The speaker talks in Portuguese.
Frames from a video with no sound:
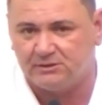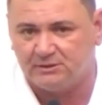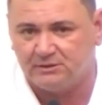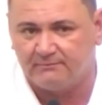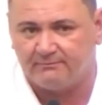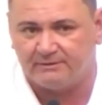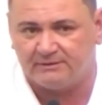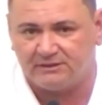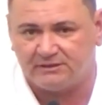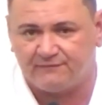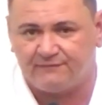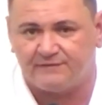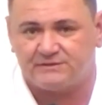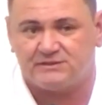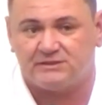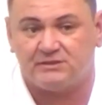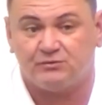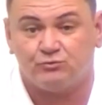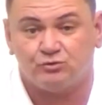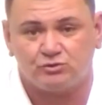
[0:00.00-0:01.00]
mas tem que
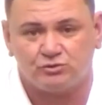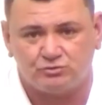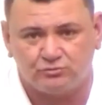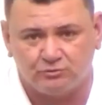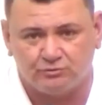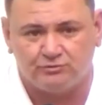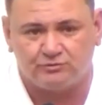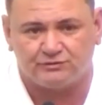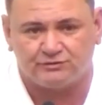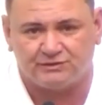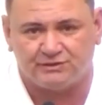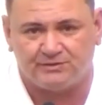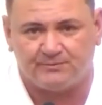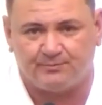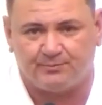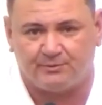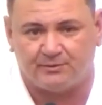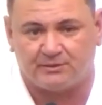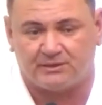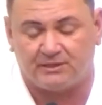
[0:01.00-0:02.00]
fazer um estudo sim,
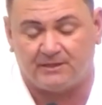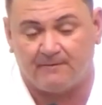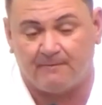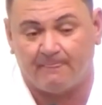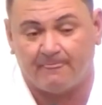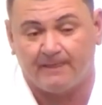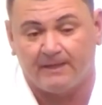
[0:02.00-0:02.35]
porque